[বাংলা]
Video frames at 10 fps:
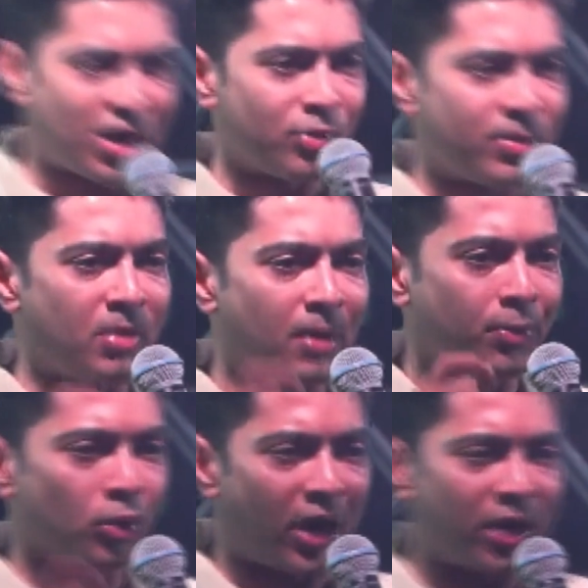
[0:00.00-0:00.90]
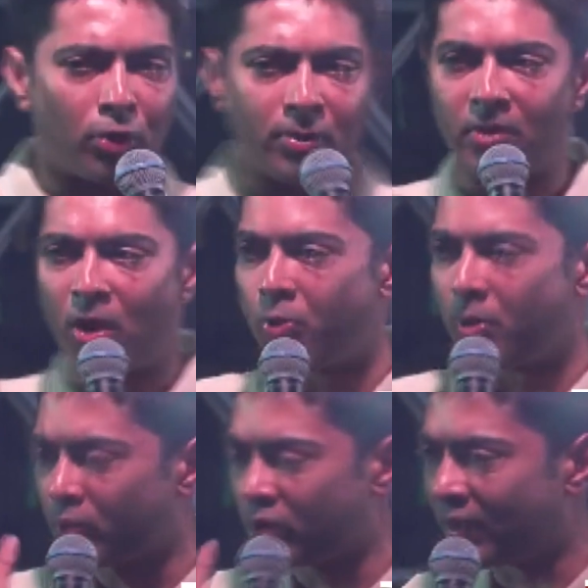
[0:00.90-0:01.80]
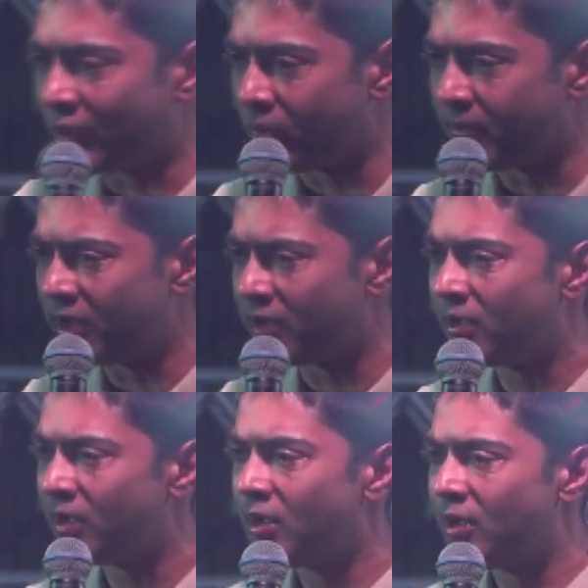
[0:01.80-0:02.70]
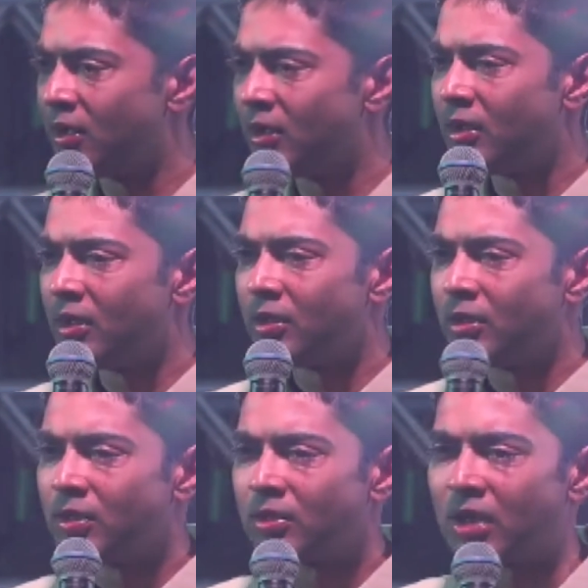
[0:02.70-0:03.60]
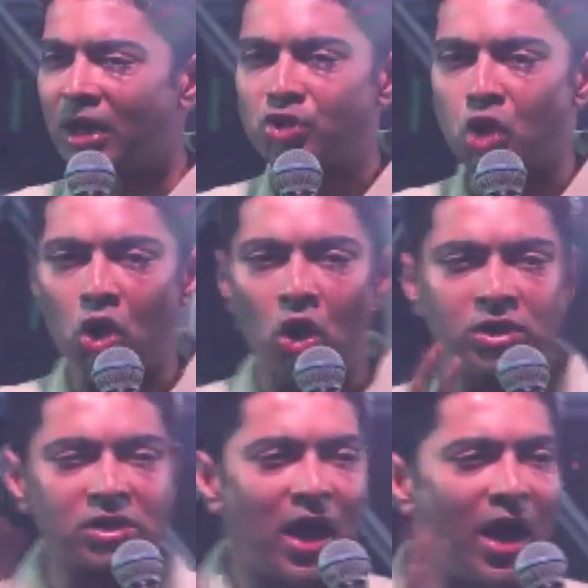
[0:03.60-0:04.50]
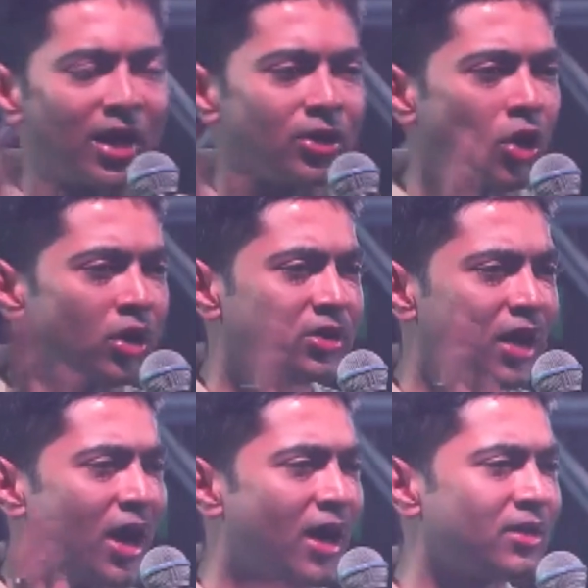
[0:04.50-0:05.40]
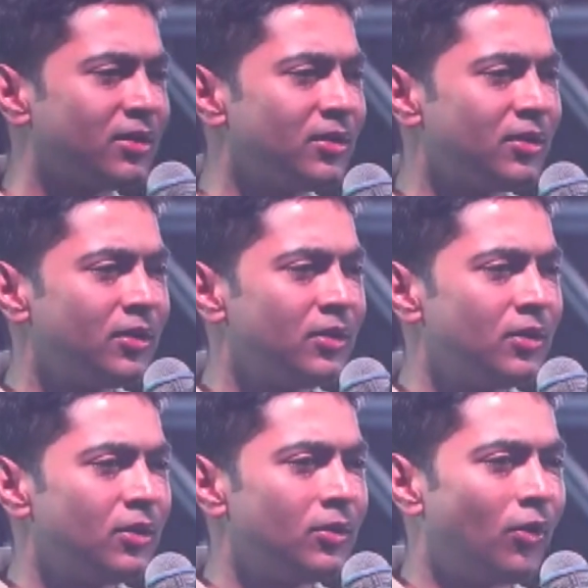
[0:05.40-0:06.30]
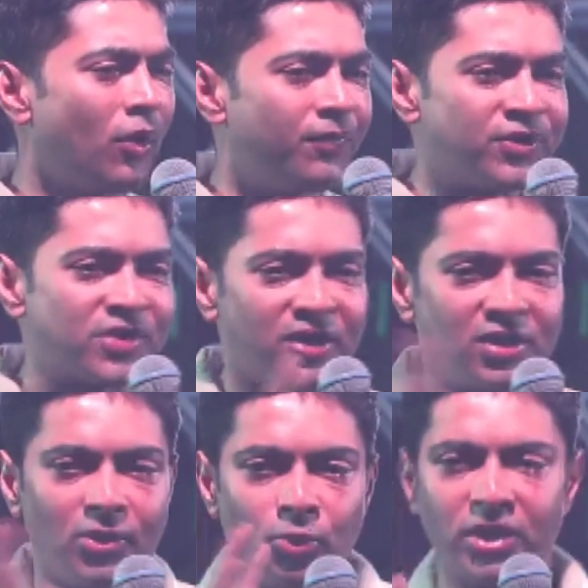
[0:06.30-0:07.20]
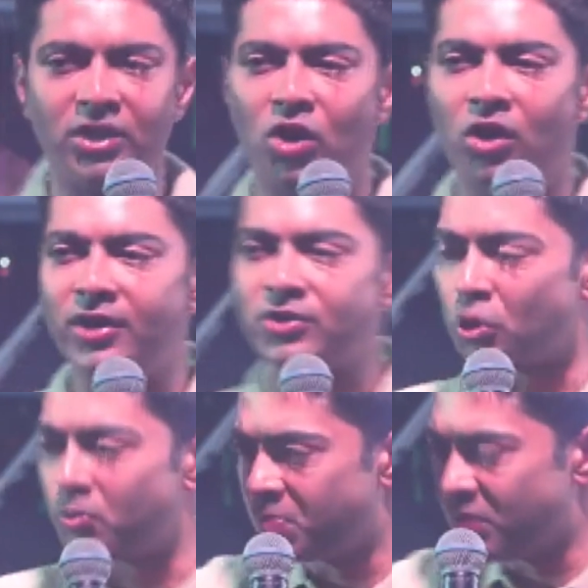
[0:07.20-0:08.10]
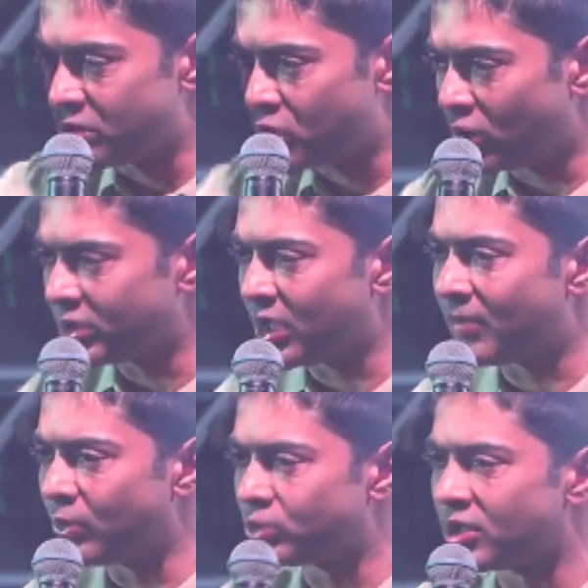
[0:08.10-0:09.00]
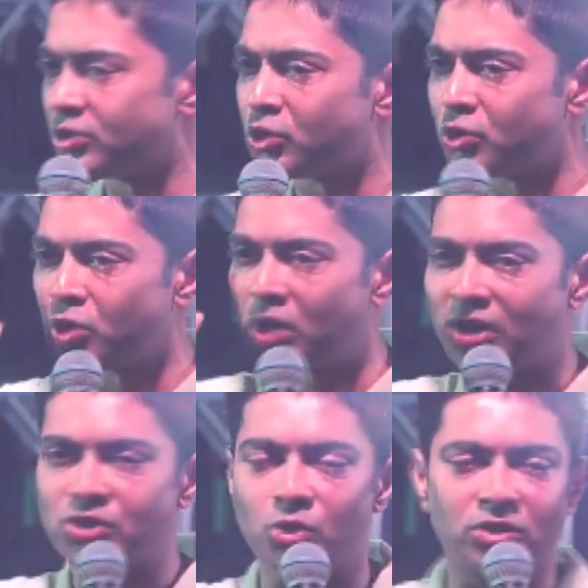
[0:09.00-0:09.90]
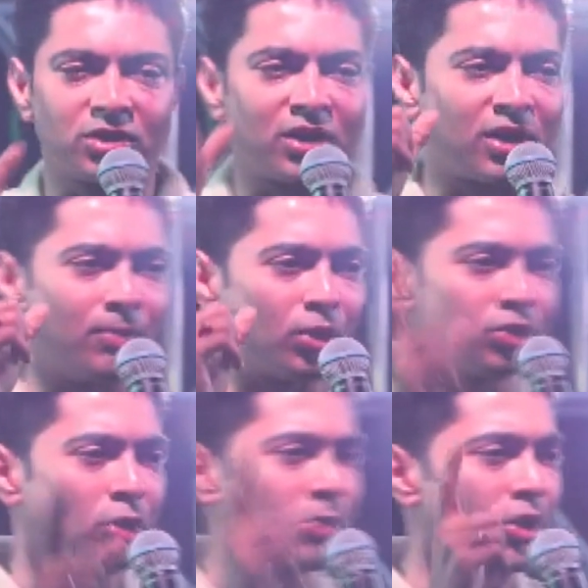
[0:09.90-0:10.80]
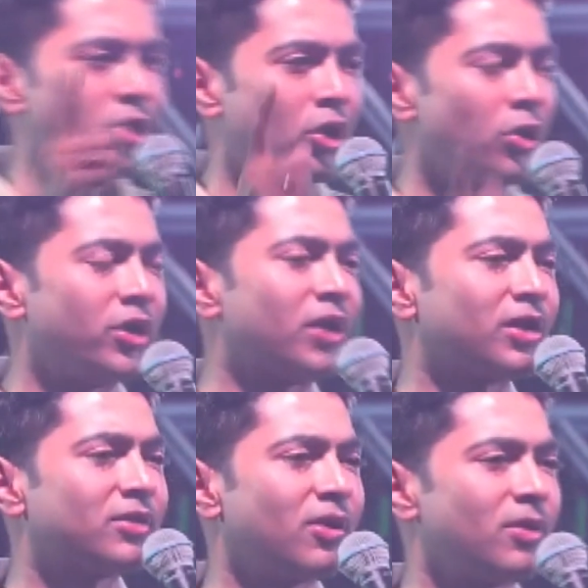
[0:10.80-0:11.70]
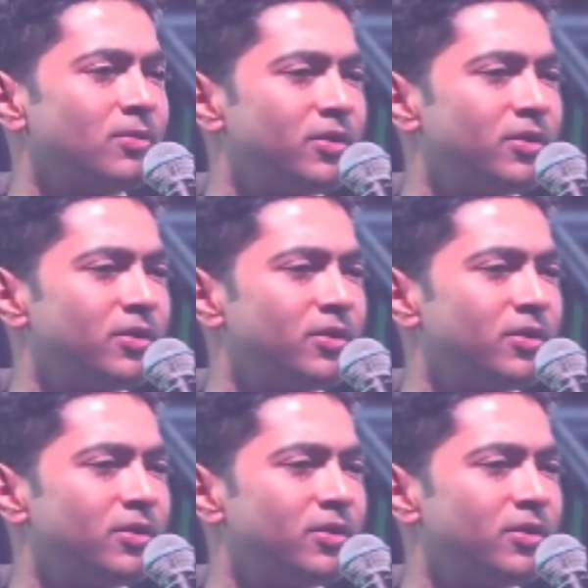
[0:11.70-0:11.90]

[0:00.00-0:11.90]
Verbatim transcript: হবে বা প্রধান হবে বা উপপ্রধান হবে তার ছ ঘন্টা আট ঘন্টার অফিসের ডিউটি নয় চব্বিশ ঘন্টা মানুষের জন্য কাজ করতে তাকে বদ্ধপরিকর হয়ে থাকতে হবে